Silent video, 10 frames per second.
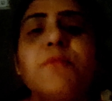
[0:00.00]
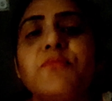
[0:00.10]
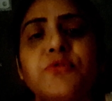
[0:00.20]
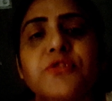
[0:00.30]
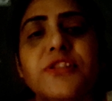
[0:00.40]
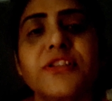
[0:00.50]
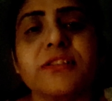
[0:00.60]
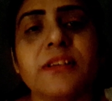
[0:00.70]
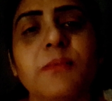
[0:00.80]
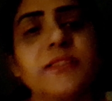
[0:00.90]
सब भूतों से
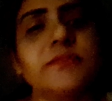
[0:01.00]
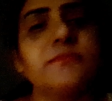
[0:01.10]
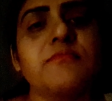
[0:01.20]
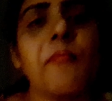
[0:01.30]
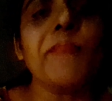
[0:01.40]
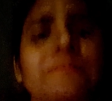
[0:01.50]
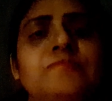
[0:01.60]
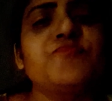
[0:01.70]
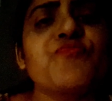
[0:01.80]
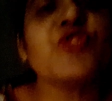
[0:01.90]
डरते हैं बस
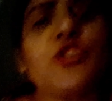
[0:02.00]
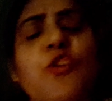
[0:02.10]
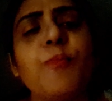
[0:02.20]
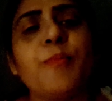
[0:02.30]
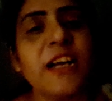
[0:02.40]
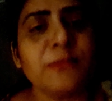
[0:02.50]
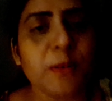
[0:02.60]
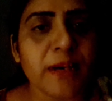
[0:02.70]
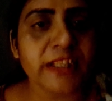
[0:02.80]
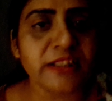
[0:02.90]
चलो अब बाद
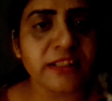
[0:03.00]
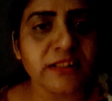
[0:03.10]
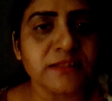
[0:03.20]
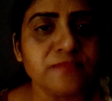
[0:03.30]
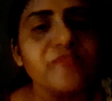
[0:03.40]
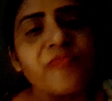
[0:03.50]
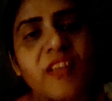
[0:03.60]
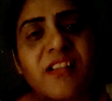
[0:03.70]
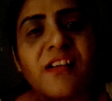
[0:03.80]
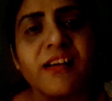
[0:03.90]
में बात करेंगे
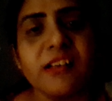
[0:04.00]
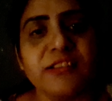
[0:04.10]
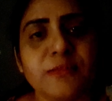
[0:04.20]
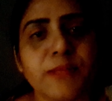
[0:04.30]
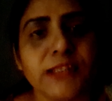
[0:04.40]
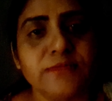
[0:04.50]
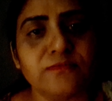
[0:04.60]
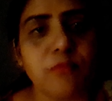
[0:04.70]
खा लेते हैं पहले